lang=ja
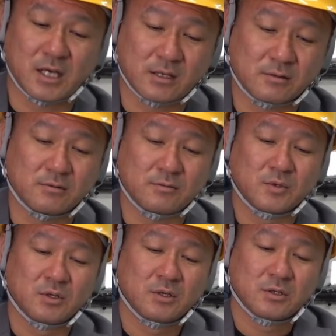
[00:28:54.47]
円、
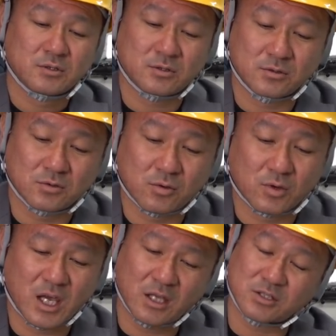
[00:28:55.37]
する、
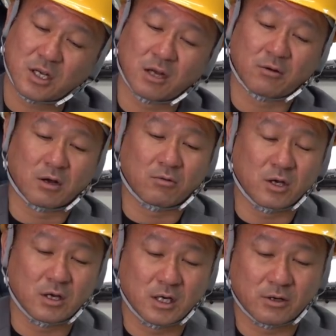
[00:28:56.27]
円じゃないのかなこ
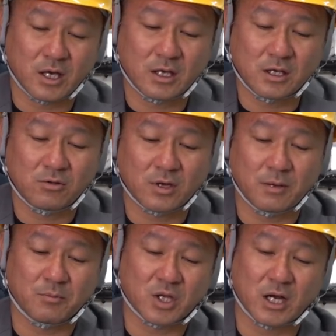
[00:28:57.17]
れ。あの、縁起の
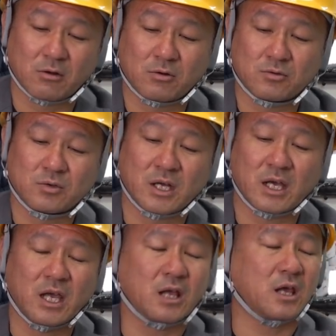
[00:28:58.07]
縁、あの、
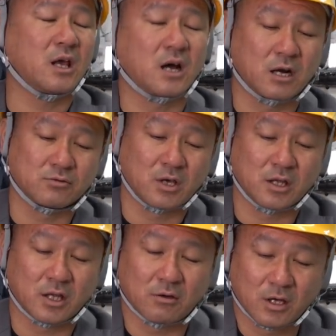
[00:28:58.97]
縁があるの
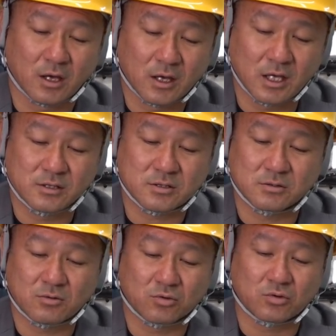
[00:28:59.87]
縁だよね。縁
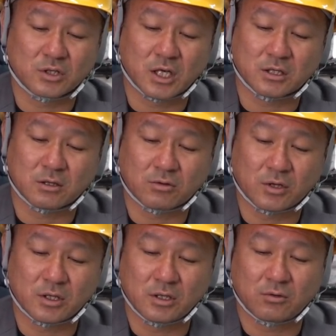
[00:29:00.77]
することになった
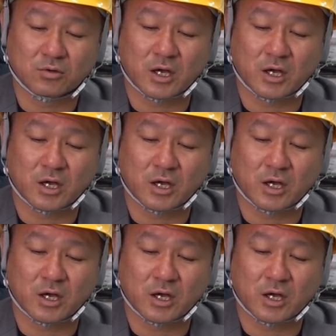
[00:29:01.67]
時にお